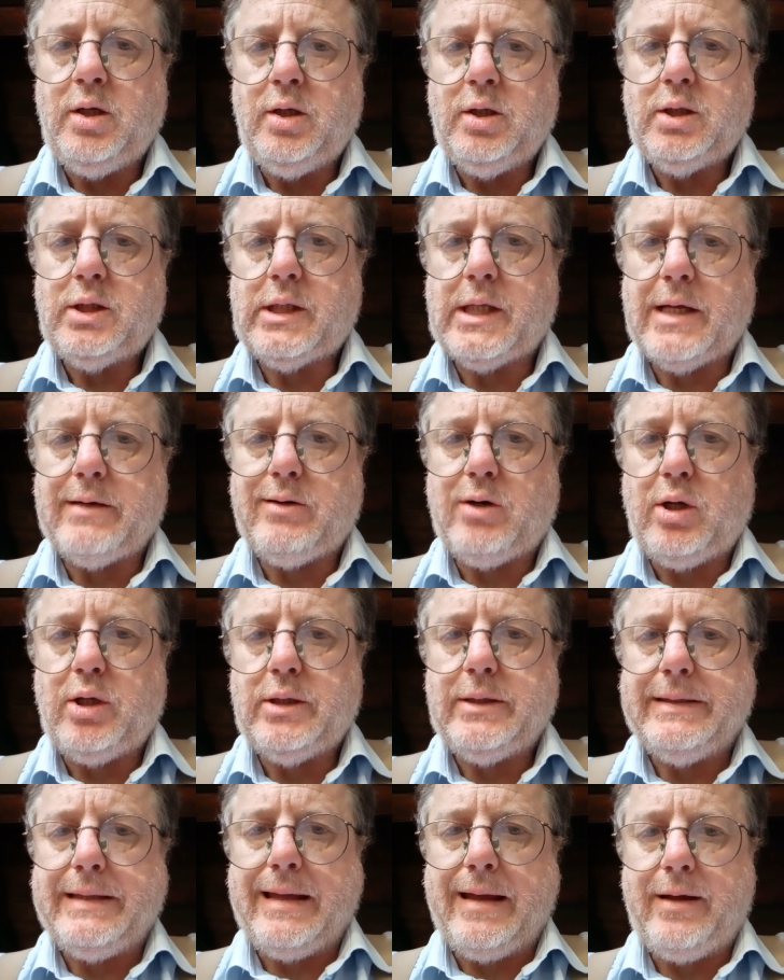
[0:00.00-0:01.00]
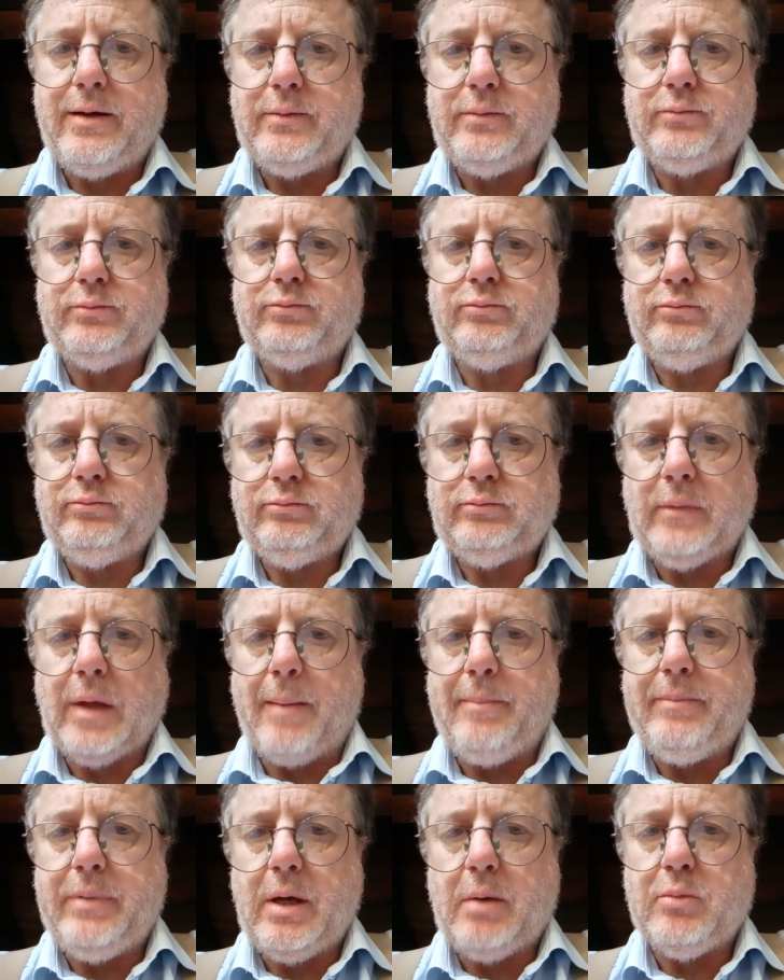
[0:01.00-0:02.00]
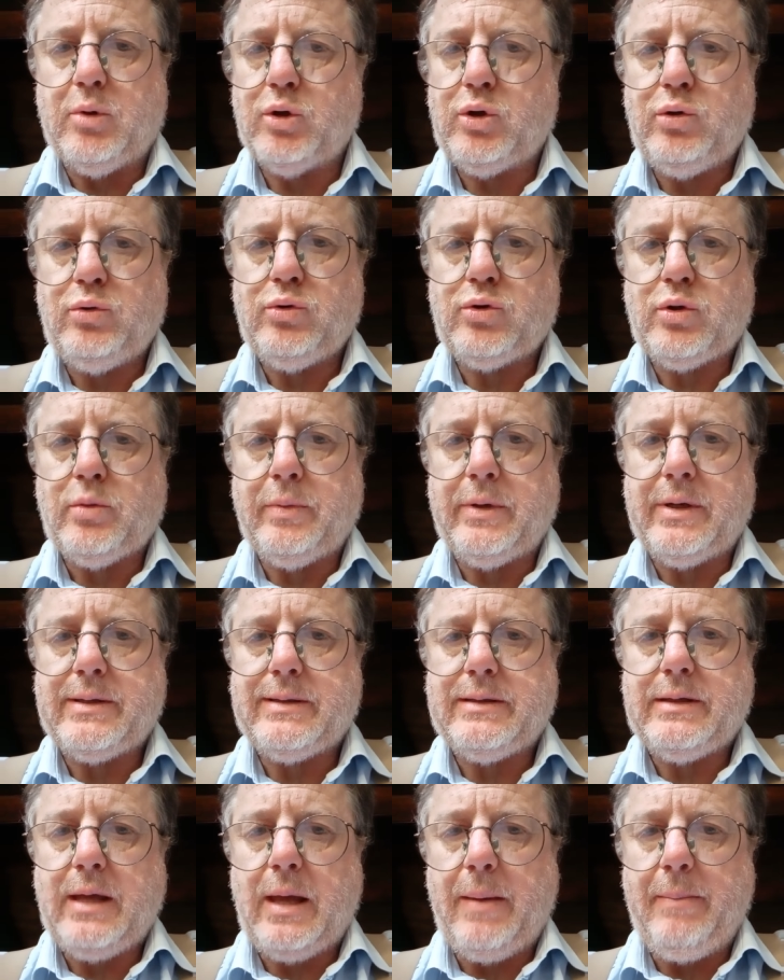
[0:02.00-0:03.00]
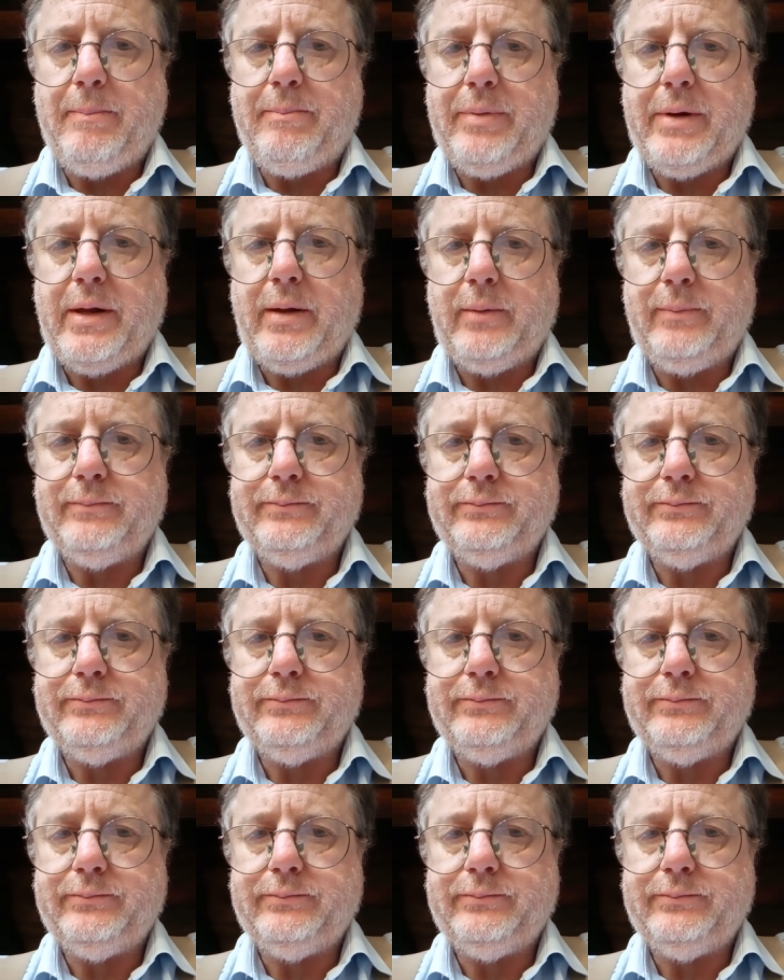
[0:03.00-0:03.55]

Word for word: Stavolta abbiamo chiuso per sempre.